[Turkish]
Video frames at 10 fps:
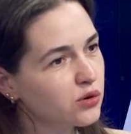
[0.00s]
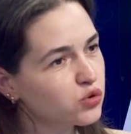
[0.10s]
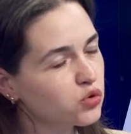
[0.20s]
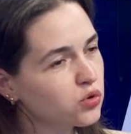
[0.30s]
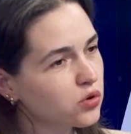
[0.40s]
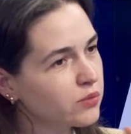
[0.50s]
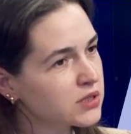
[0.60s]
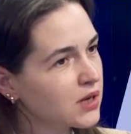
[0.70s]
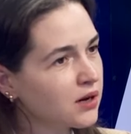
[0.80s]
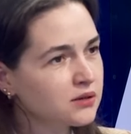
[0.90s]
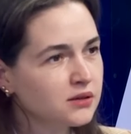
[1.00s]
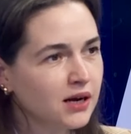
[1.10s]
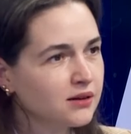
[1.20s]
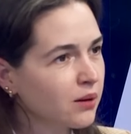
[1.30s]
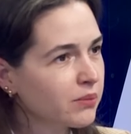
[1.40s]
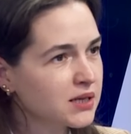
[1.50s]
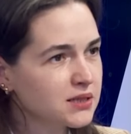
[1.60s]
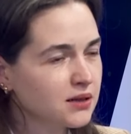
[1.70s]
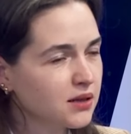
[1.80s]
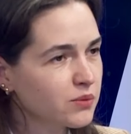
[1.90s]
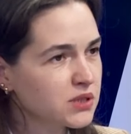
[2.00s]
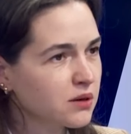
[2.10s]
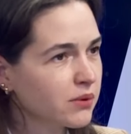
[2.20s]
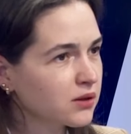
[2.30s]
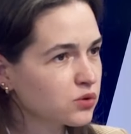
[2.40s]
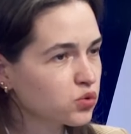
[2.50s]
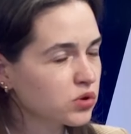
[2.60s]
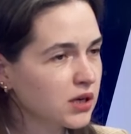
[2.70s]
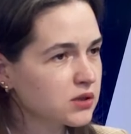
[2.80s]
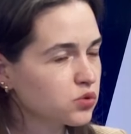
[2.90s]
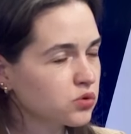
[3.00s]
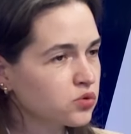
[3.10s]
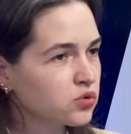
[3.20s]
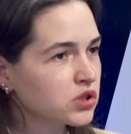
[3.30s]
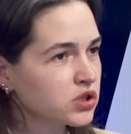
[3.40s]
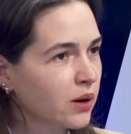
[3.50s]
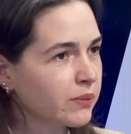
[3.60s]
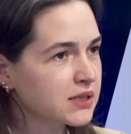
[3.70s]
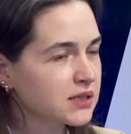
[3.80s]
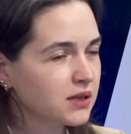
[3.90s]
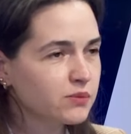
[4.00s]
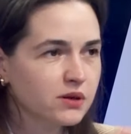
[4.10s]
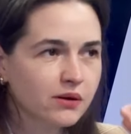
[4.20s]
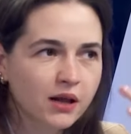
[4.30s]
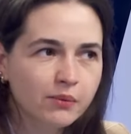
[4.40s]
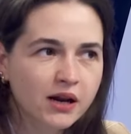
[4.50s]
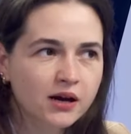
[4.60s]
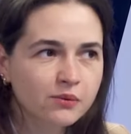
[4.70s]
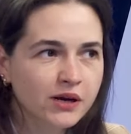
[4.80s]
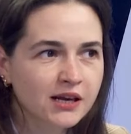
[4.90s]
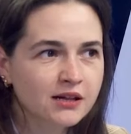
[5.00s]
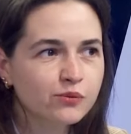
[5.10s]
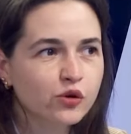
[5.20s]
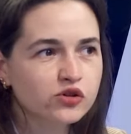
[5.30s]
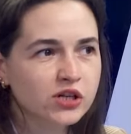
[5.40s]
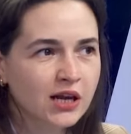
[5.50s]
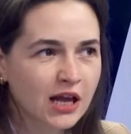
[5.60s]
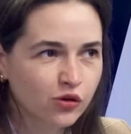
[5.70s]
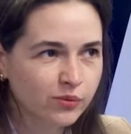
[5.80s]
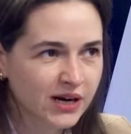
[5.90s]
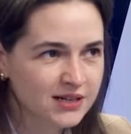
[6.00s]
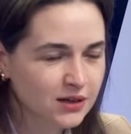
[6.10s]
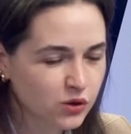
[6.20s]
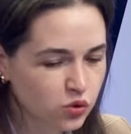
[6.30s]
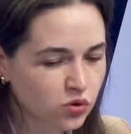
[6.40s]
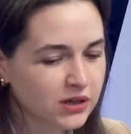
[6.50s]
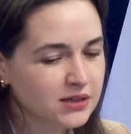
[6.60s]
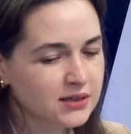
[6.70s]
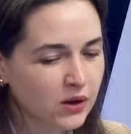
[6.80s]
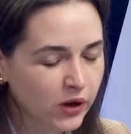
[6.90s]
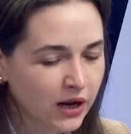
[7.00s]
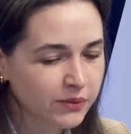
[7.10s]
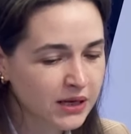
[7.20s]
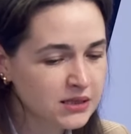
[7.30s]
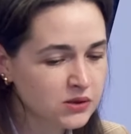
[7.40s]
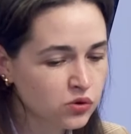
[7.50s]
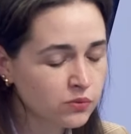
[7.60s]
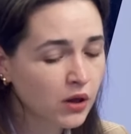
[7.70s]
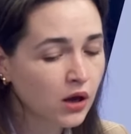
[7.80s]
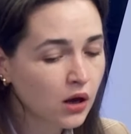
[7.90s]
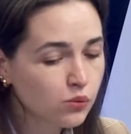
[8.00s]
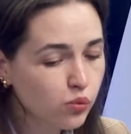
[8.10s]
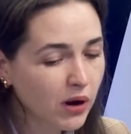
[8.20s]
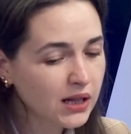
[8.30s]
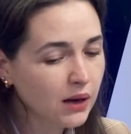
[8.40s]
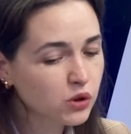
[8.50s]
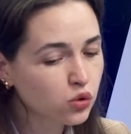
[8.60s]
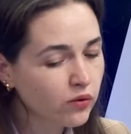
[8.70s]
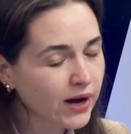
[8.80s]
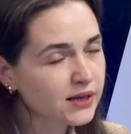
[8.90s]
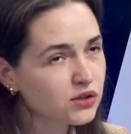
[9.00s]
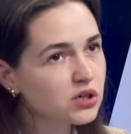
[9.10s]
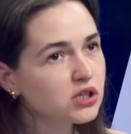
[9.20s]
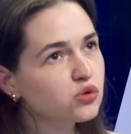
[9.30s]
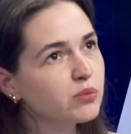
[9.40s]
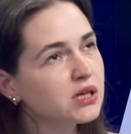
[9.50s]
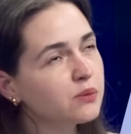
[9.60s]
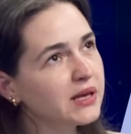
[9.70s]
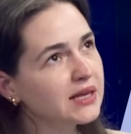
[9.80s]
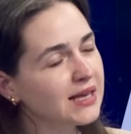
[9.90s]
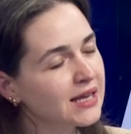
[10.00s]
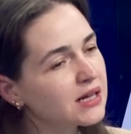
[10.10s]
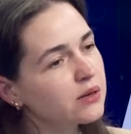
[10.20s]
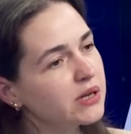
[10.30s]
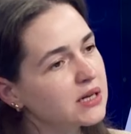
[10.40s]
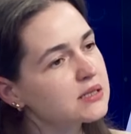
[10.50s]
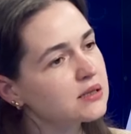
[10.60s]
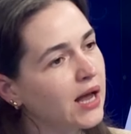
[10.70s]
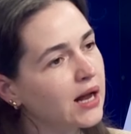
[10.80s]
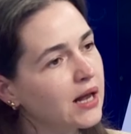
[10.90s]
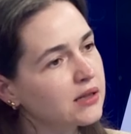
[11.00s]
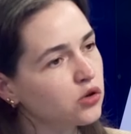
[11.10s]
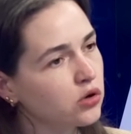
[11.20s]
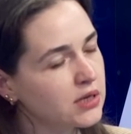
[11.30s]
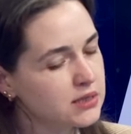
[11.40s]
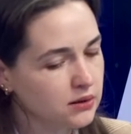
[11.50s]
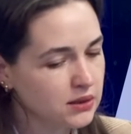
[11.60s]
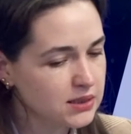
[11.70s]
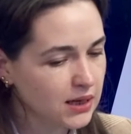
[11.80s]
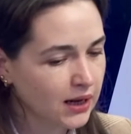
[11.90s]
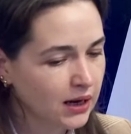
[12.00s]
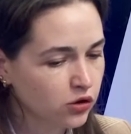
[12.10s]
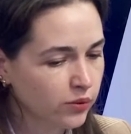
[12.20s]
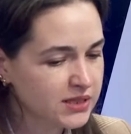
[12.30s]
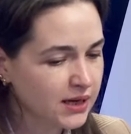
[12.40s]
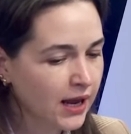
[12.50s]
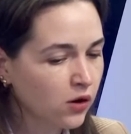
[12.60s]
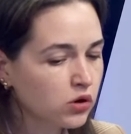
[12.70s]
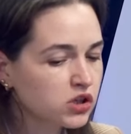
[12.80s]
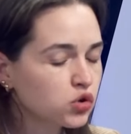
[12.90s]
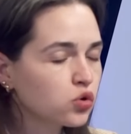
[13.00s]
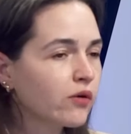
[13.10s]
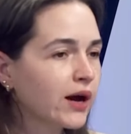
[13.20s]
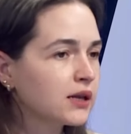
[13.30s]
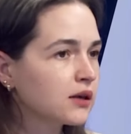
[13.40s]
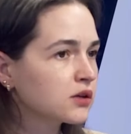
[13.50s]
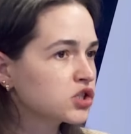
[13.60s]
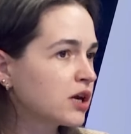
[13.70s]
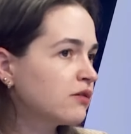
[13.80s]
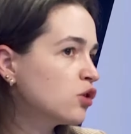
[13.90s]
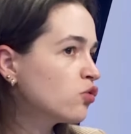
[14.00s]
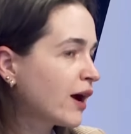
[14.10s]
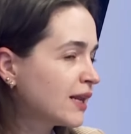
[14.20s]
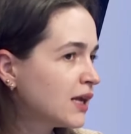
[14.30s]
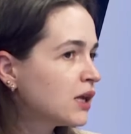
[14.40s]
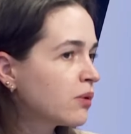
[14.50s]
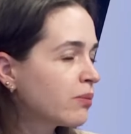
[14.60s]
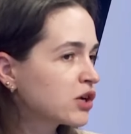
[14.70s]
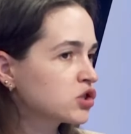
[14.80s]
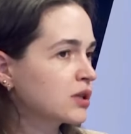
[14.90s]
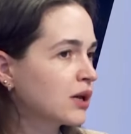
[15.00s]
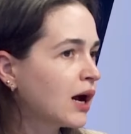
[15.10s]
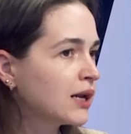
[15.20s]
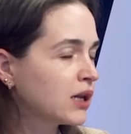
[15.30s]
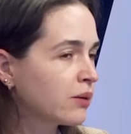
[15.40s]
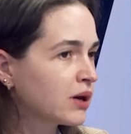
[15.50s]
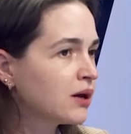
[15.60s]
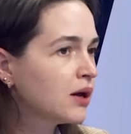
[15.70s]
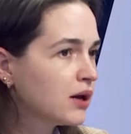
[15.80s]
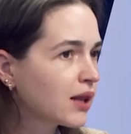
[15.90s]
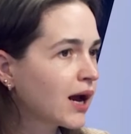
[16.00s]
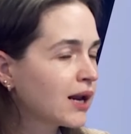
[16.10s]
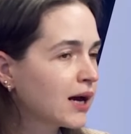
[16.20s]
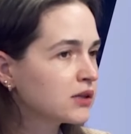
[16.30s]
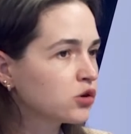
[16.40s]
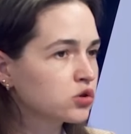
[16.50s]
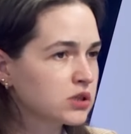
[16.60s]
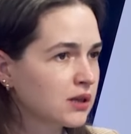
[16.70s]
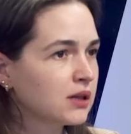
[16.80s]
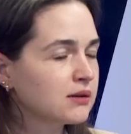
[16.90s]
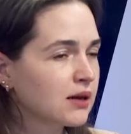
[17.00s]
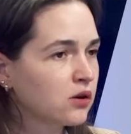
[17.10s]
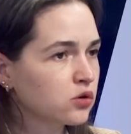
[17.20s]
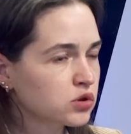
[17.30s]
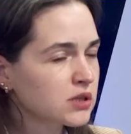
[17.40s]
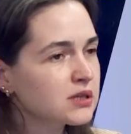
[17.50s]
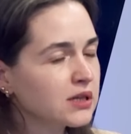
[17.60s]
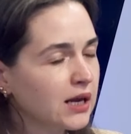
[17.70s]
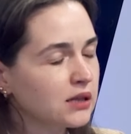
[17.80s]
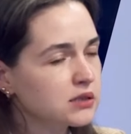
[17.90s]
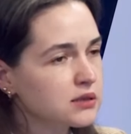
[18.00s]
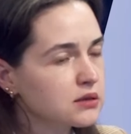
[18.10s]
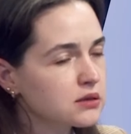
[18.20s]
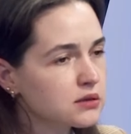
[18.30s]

Çünkü mesela Irak'tan bahsettiğimiz zaman, Suriye sü sürecinden bahsettiğimiz zaman hemen aklıma iklim göçleri geliyor. Birazdan o soruları size yöneltmek istiyorum. Bu bağlamda güvenlik çalışmaları peki iklimi nasıl değerlendiriyor, nasıl ele alıyor? Mesela ekolojik güvenlik ya da çevre güvenliği gibi başlıklar halinde mi değerlendiriyoruz ya da niteliyoruz? Nasıl değinirsiniz?